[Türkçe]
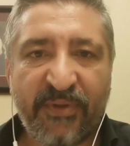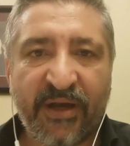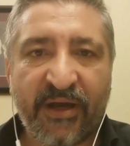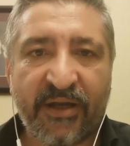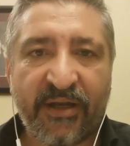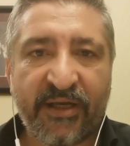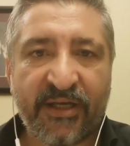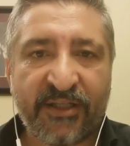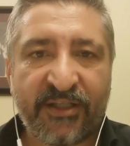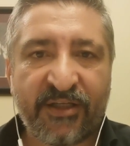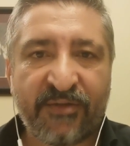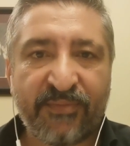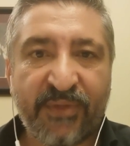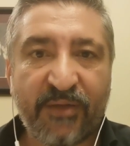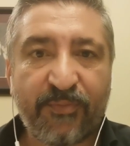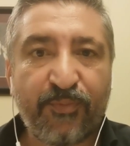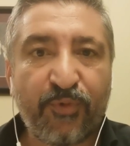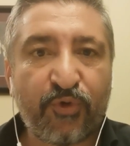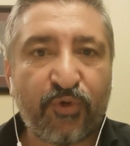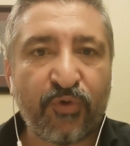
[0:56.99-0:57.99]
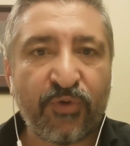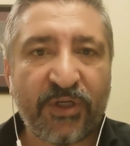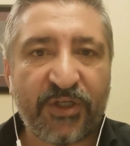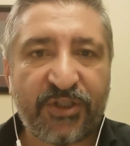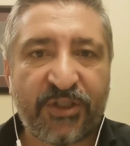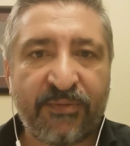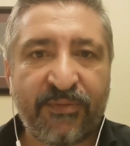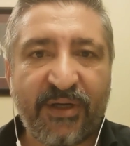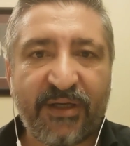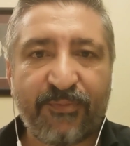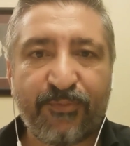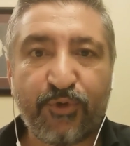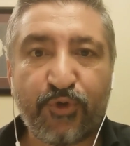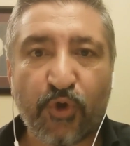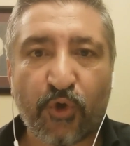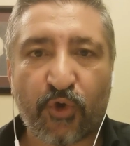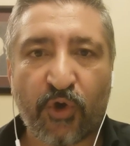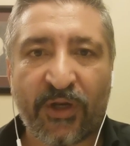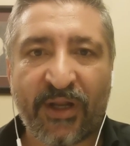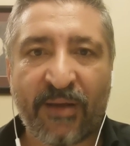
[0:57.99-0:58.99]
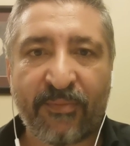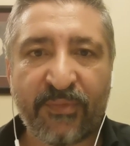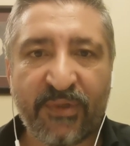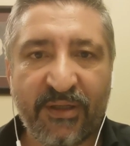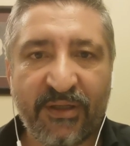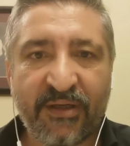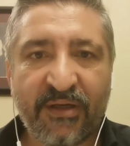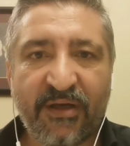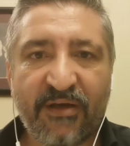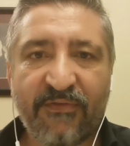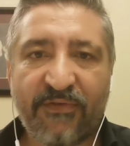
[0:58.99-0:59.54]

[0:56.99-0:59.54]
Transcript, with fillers: bir araya getirmek, bütünleştirmek bu çok önemli.